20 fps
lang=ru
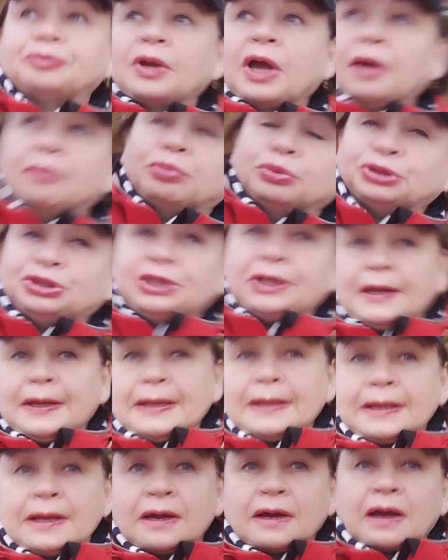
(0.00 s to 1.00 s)

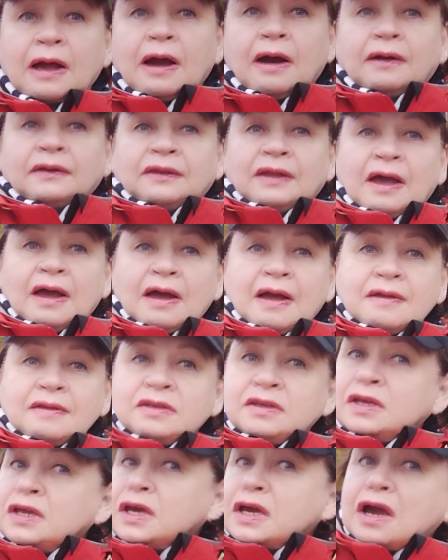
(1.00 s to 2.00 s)
обучения, когда
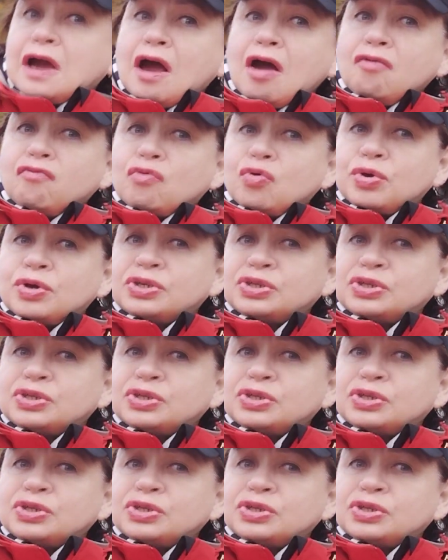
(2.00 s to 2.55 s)
никого